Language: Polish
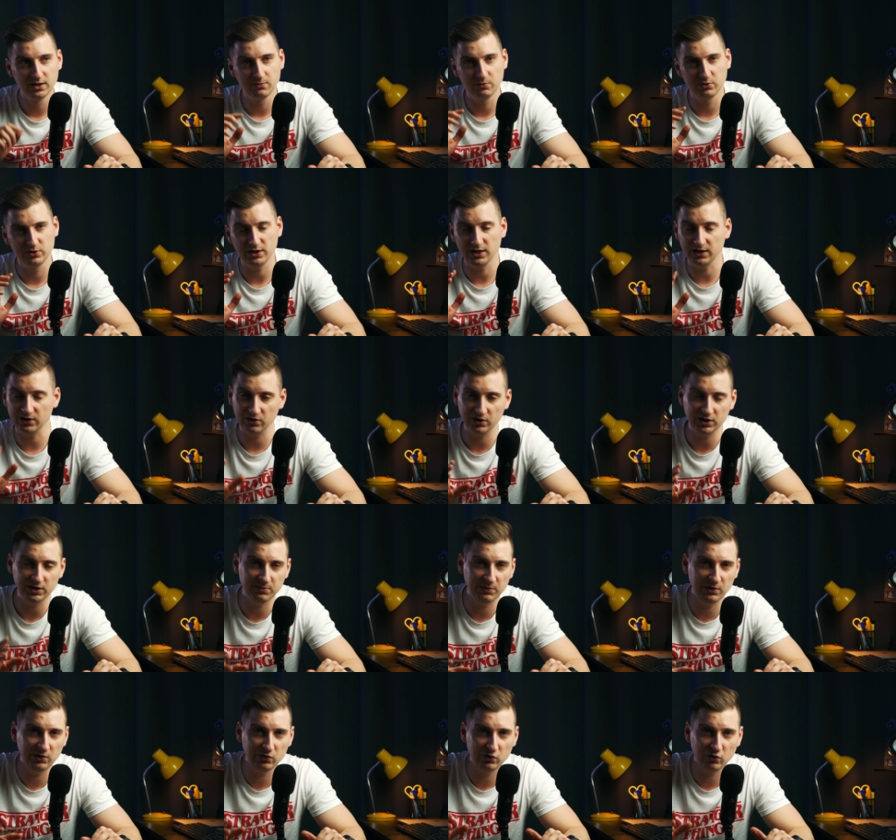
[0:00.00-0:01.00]
bo te
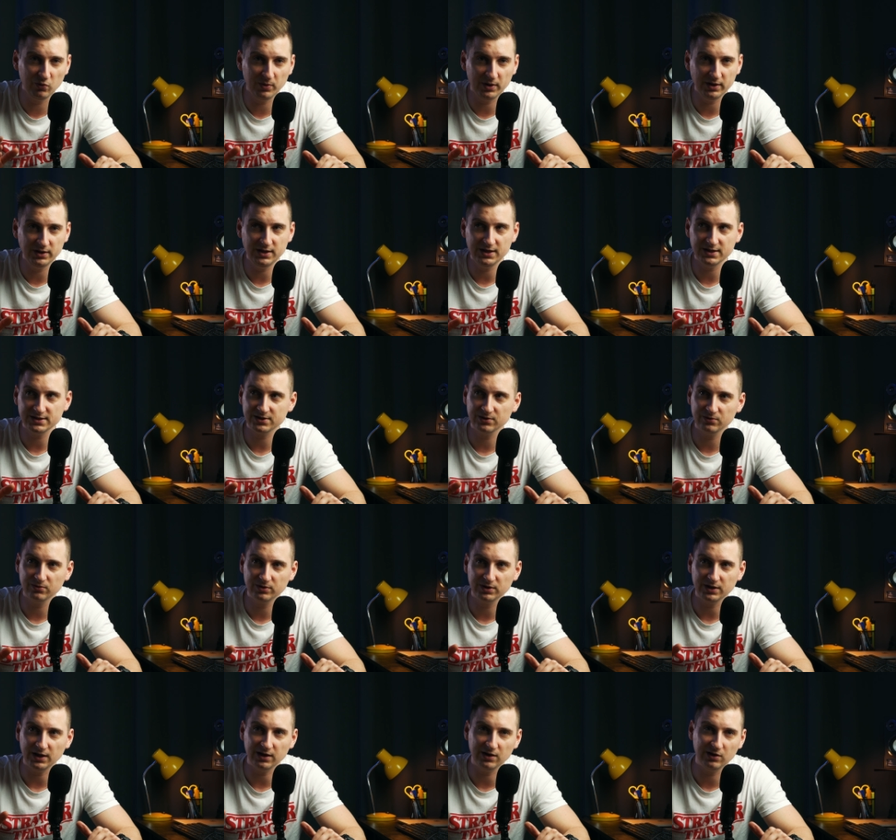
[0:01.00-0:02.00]
algorytmy YouTube'a nie są
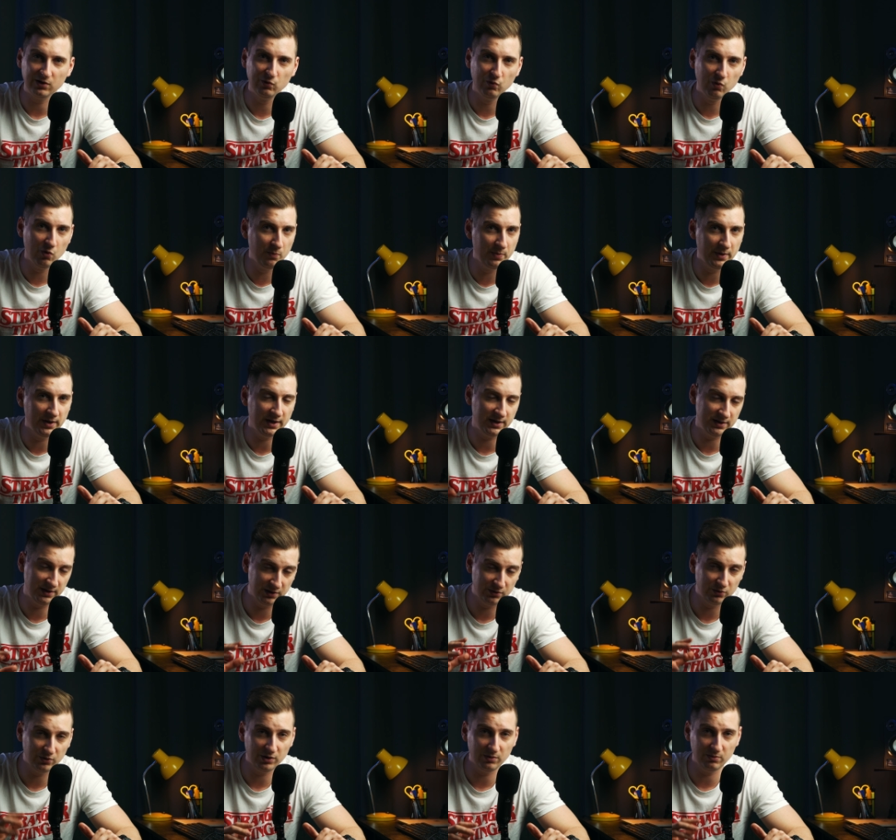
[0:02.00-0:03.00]
tak głupie, jak
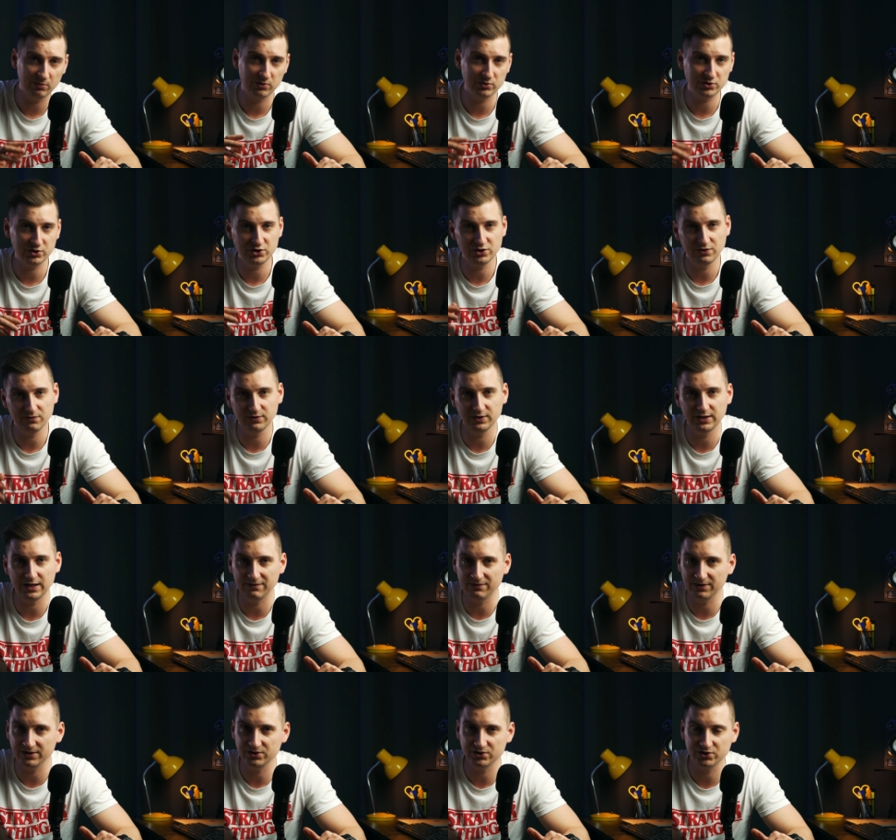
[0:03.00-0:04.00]
niektórym może się
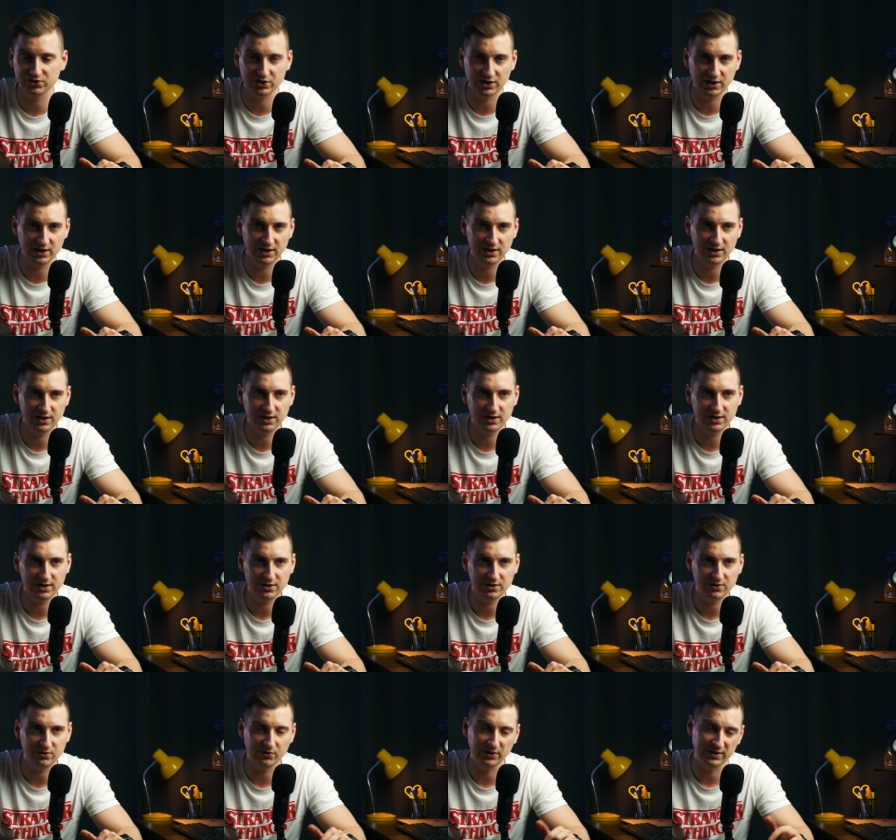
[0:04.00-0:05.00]
wydawać, że
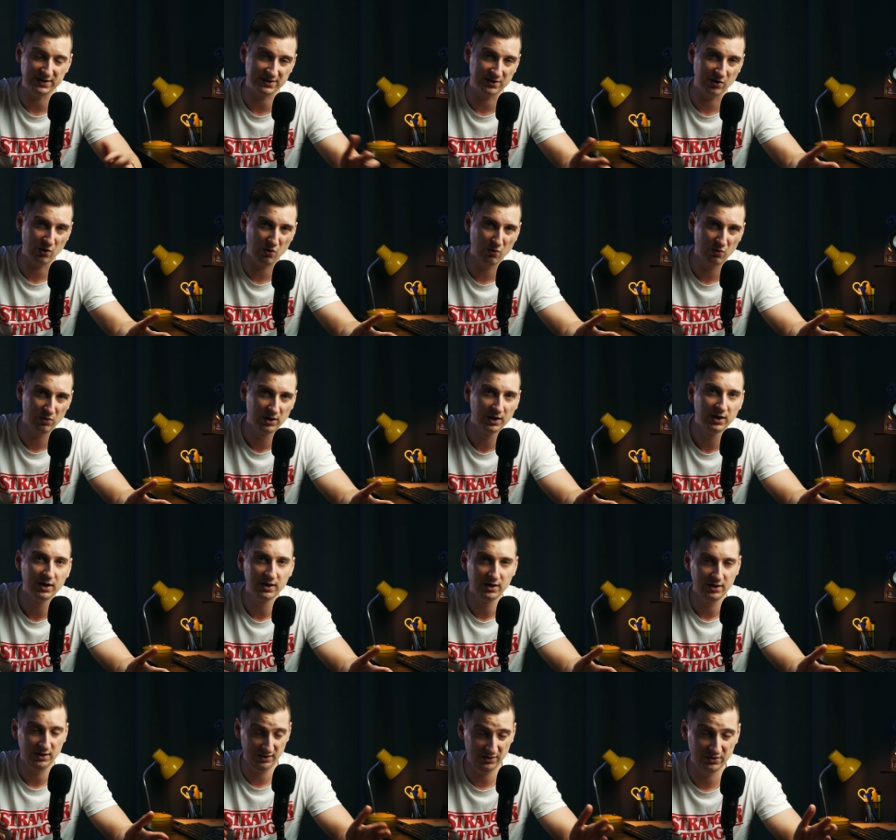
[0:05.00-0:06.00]
one są
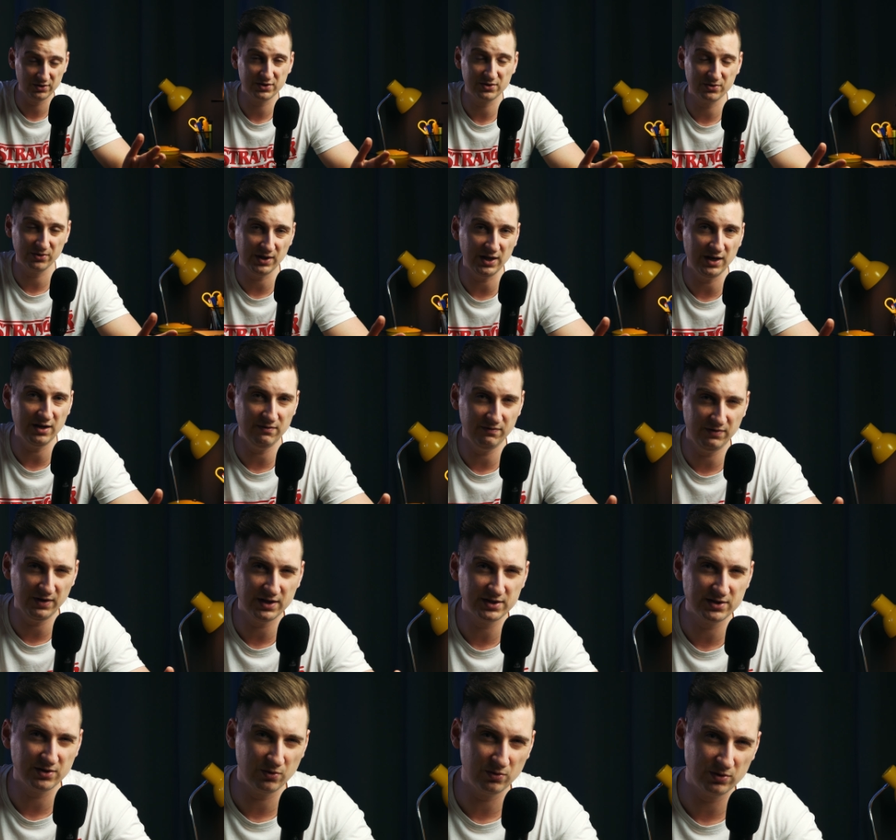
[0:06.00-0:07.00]
i doskonale
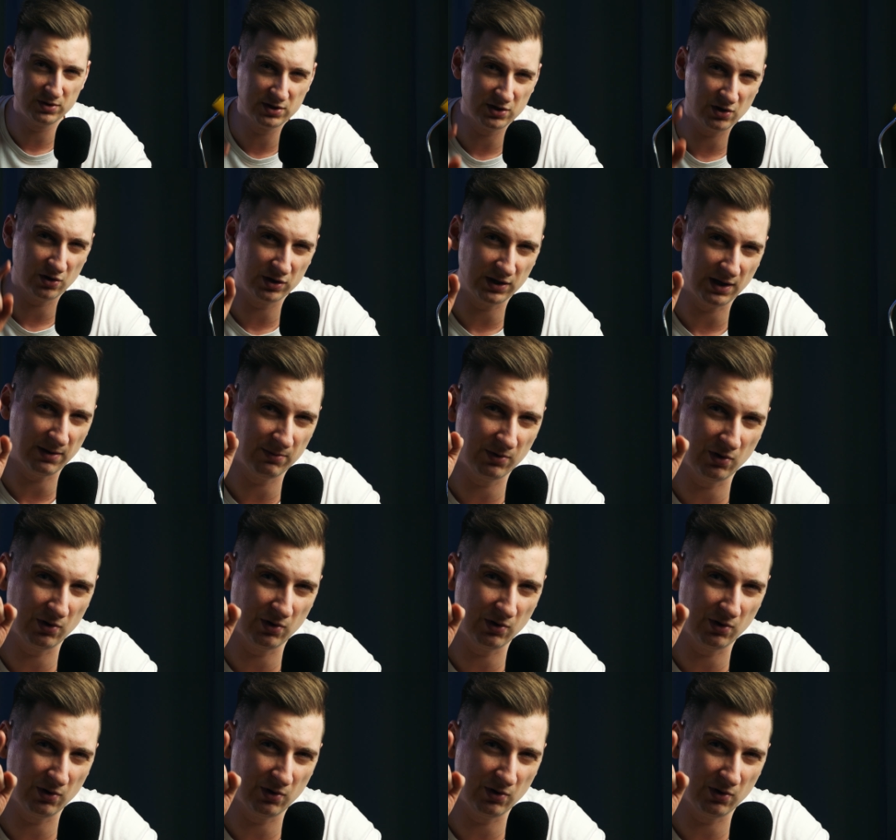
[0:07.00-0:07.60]
wiedzą, co tam